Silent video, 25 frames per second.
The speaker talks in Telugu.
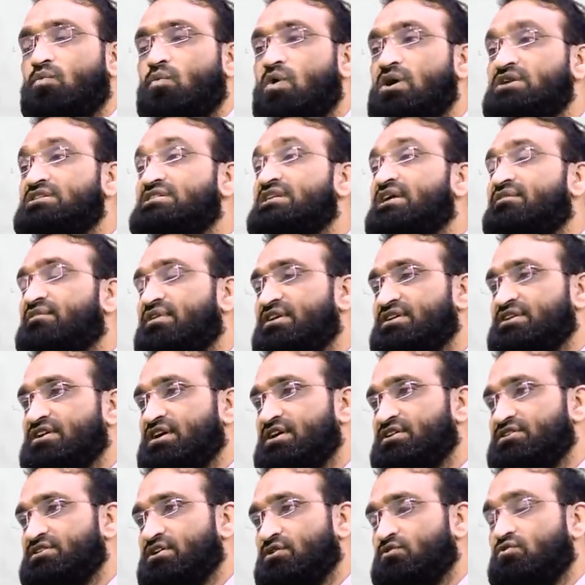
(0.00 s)
వాచ్ని అవాయిడ్
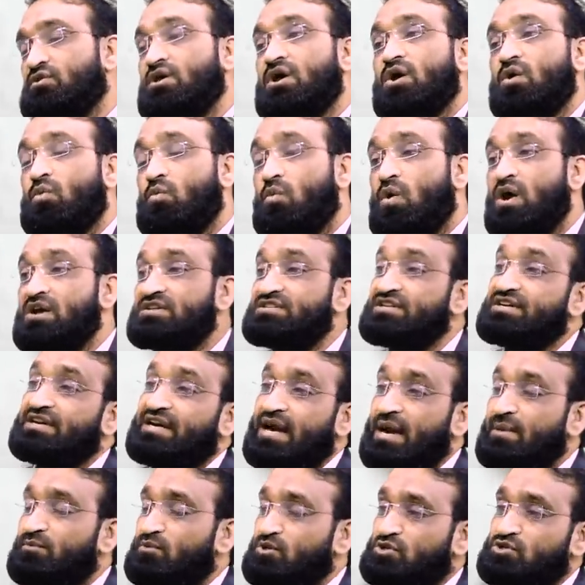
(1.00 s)
చేసేసారు hmm. వాచ్ని
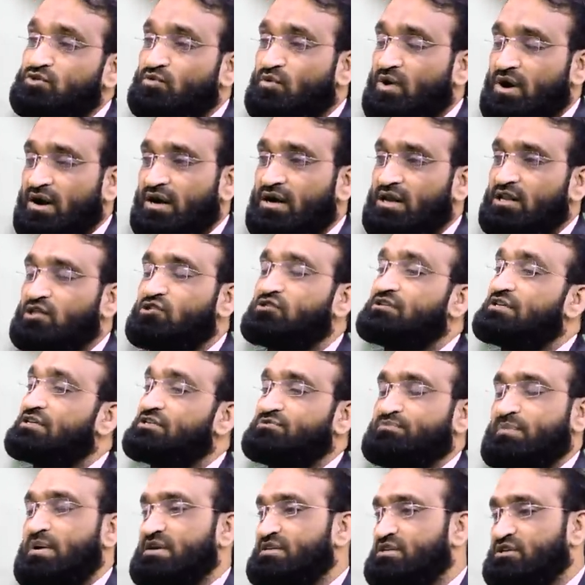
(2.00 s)
టైం కోసం వాడట్లేదు
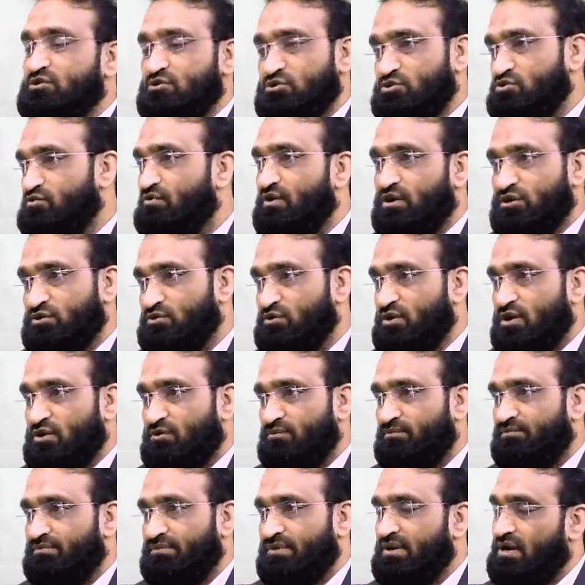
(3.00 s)
జస్ట్ ఫ్యాషన్ కోసం వాడుతున్నారు
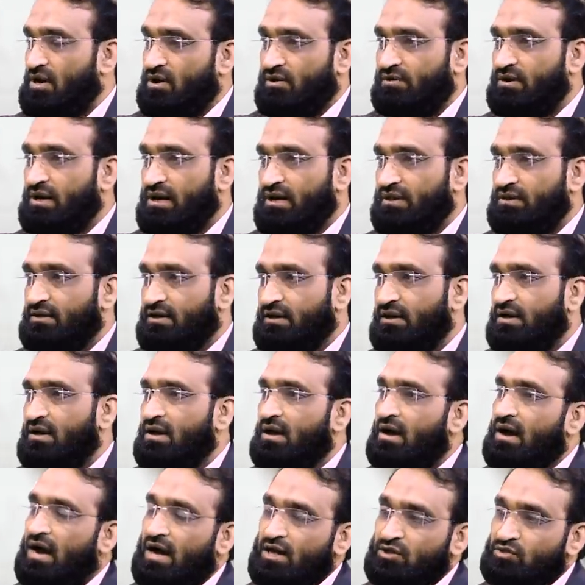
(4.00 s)
అవునా లేదా
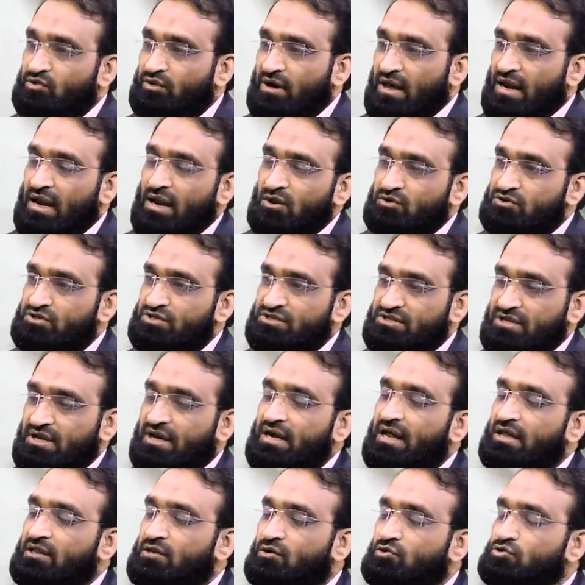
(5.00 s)
అది కూడా ఎలా
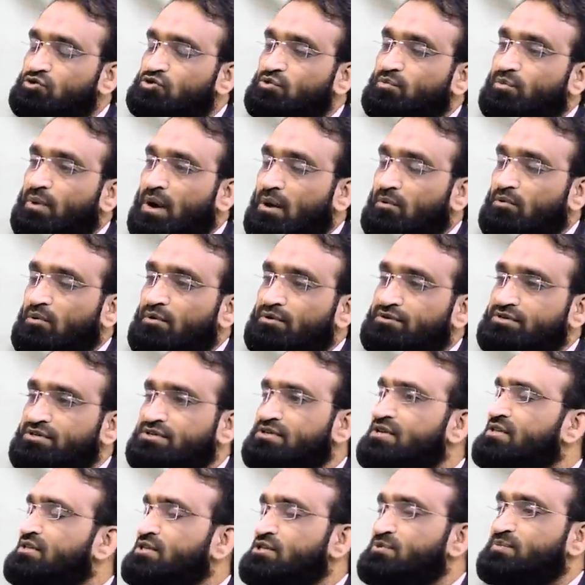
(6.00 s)
వచ్చేసిందంటే అది కొంచెం ప్రాబ్లం
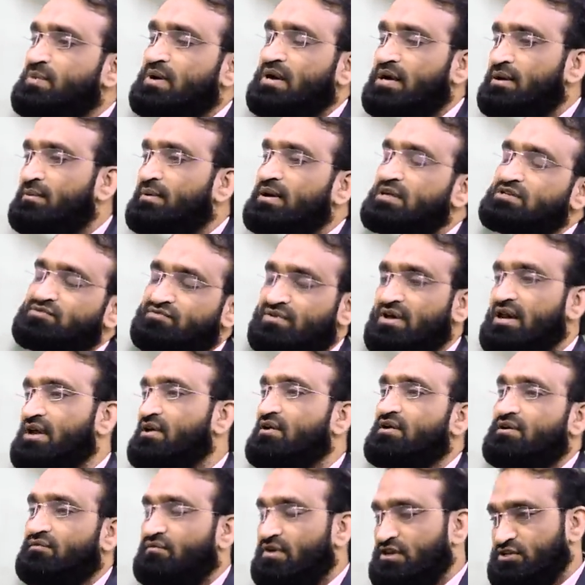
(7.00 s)
వచ్చేసి తీసి పక్కన పడేసి వేరే
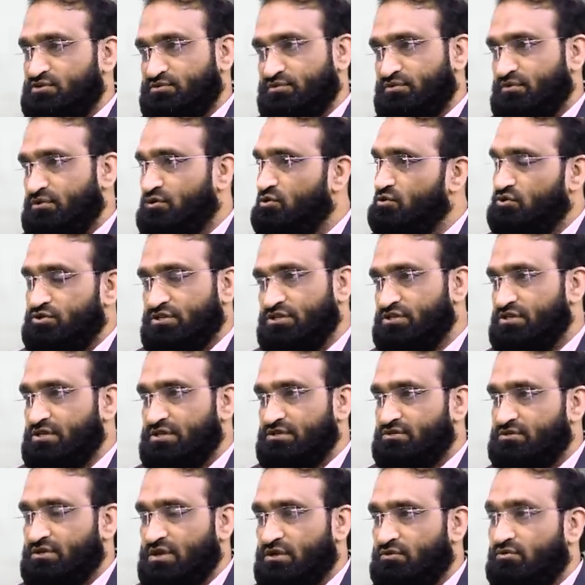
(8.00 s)
వాచ్ యూజ్
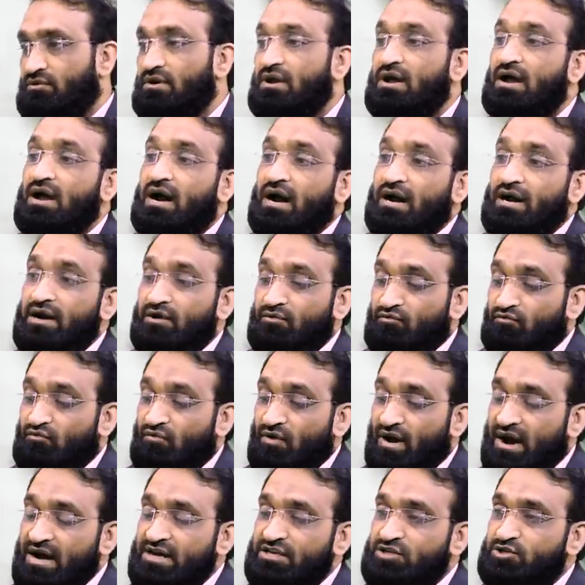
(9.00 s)
చేసేస్తున్నారు hmm. అంటే
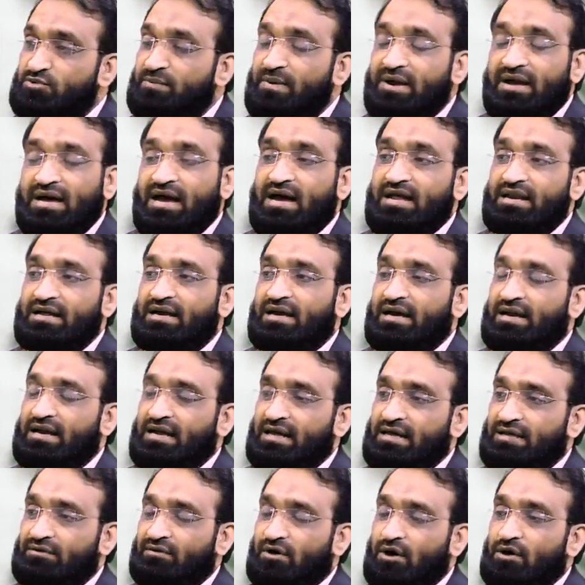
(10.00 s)
వాచ్ మెకానిక్
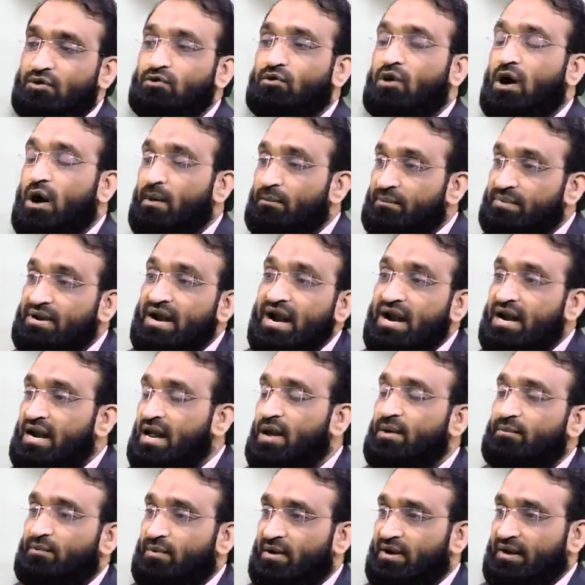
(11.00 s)
అనేవాడు అప్డేట్
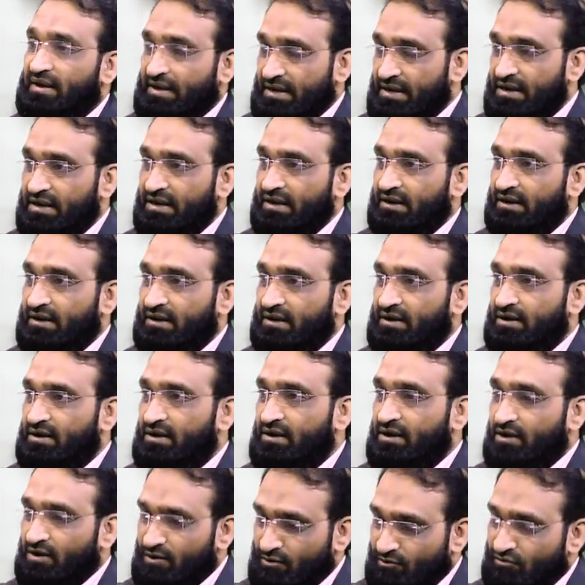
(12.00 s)
అయిపోయి
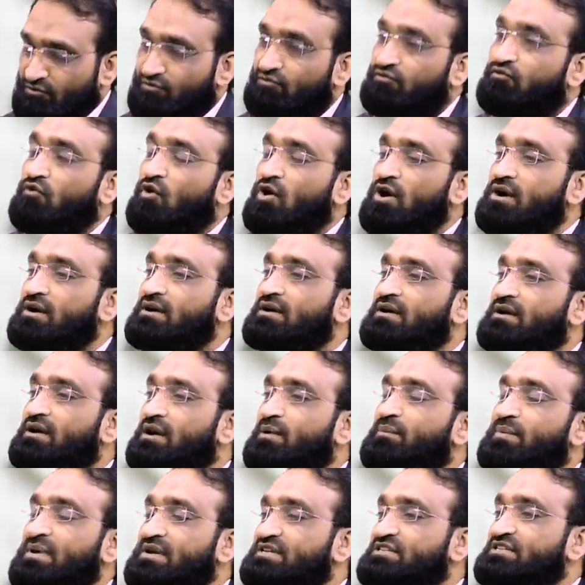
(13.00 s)
ఫోన్
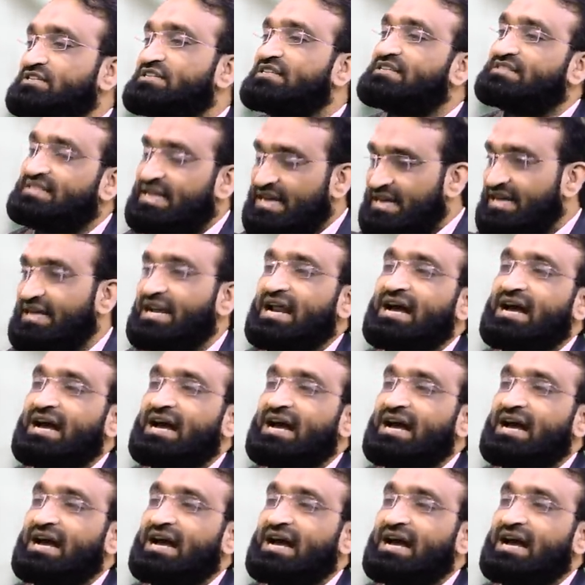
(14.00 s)
రిపేర్ చేసే స్థాయికి